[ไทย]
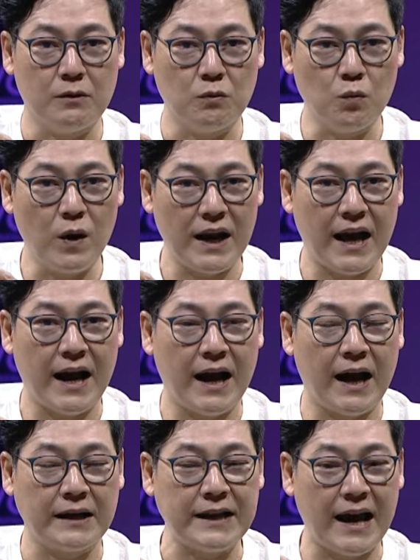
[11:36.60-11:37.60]
เวลา
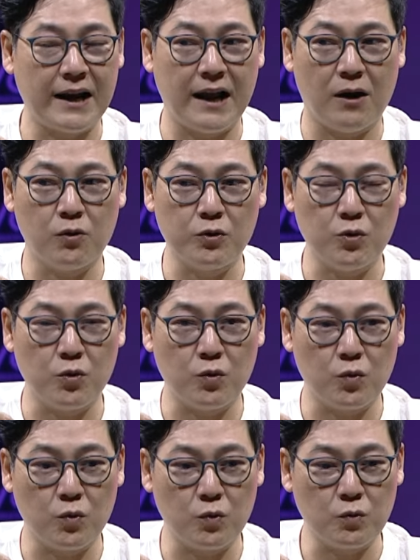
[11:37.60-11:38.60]
ถ้าเราอยู่
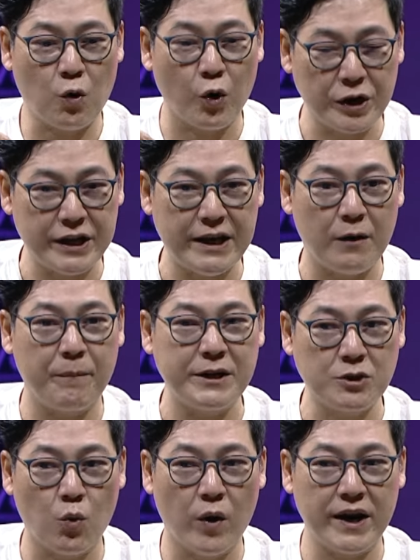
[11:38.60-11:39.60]
คนเดียวไป
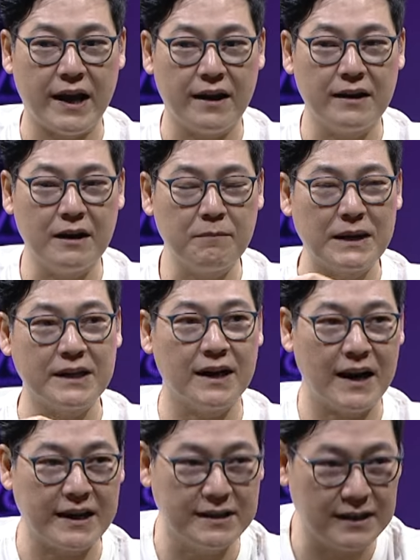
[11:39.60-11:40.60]
ช่วยเนี่ย แล้วมันเกิดอะ
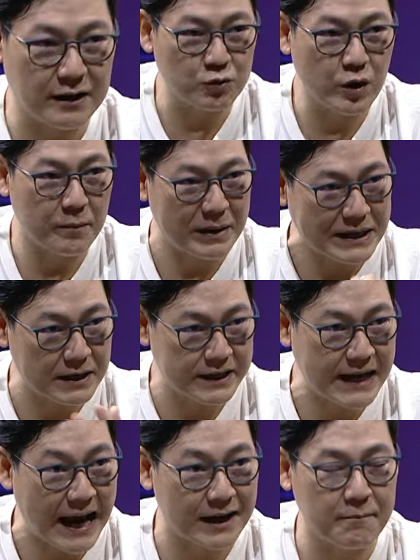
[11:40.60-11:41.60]
ไรขึ้นกับเราวย มัน
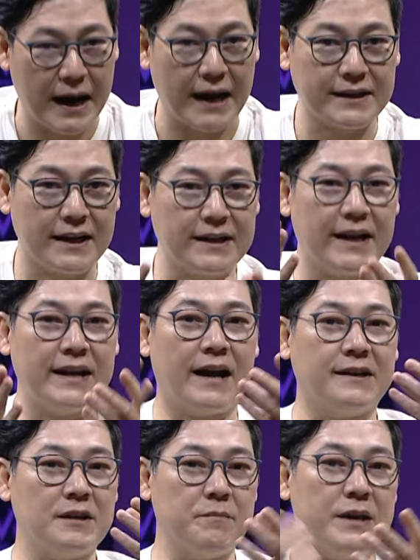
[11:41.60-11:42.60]
ยากลำบาก ดังนั้นเน่ยเขา
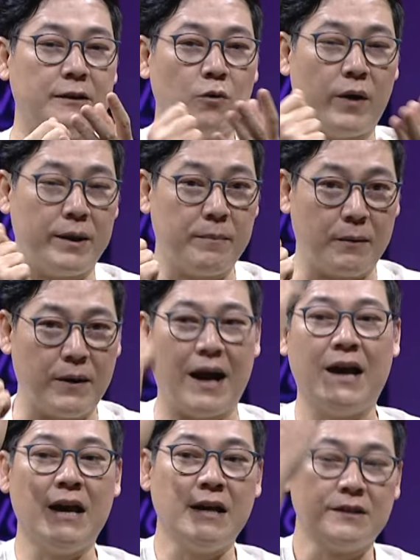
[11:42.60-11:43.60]
จะมีหน่วยแบบว่า
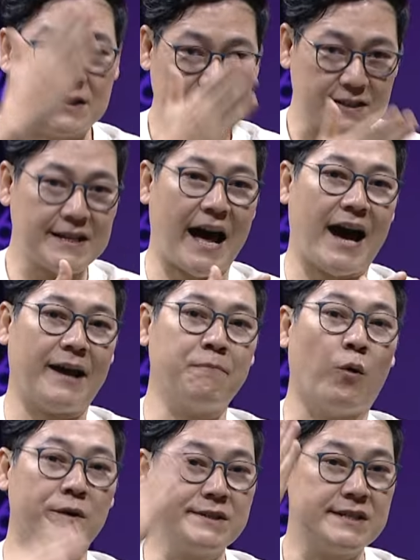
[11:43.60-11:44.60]
สื่อสาร พ
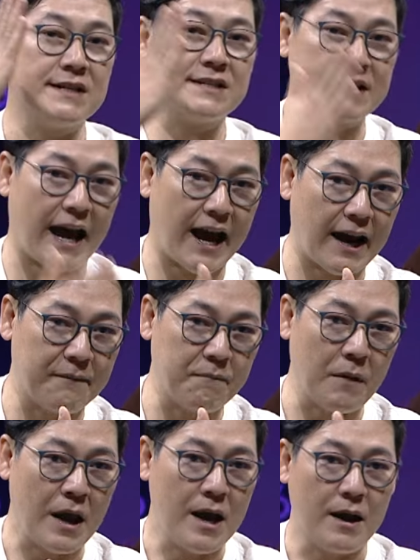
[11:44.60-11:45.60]
ลสื่อสาร
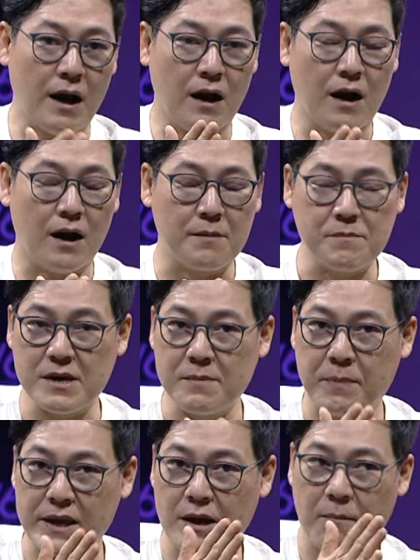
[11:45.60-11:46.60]
มีพ
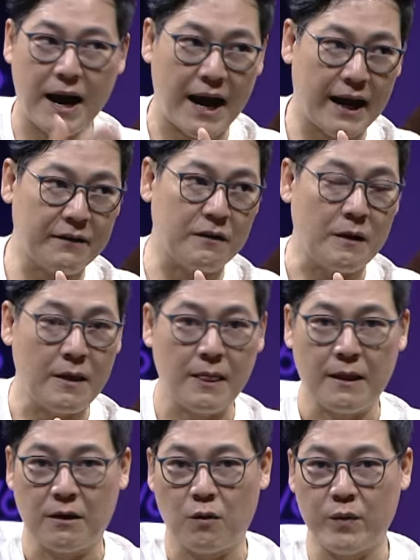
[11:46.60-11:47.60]
ยาบาล
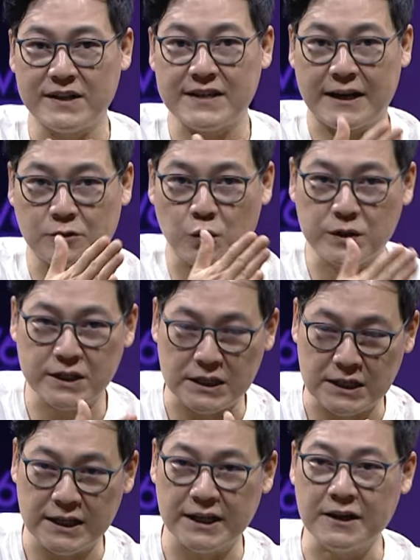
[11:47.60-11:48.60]
เวชศาสตร์ฉุกเฉิ
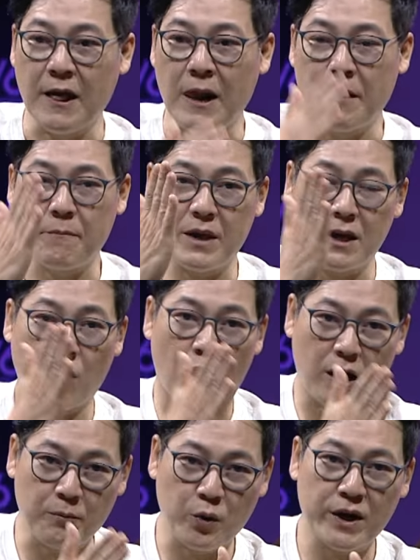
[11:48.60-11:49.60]
น มีกอง
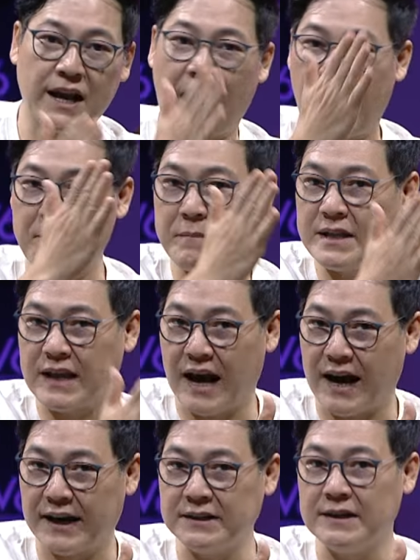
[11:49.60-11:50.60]
อำนวยการ มีฐา
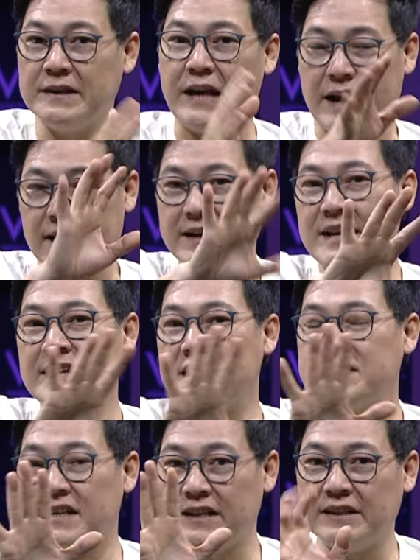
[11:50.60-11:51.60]
น เนี่ย อันนี้ใน
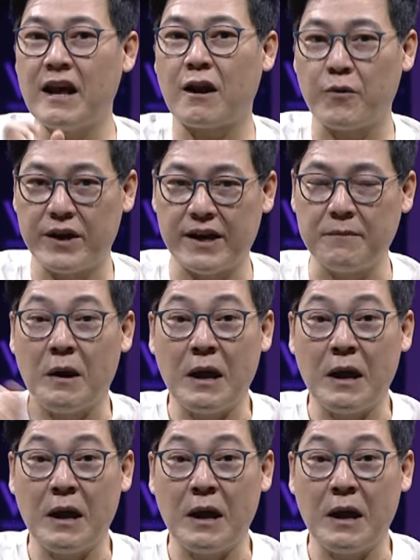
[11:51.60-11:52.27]
สิ่งนี้ที่เราเห็น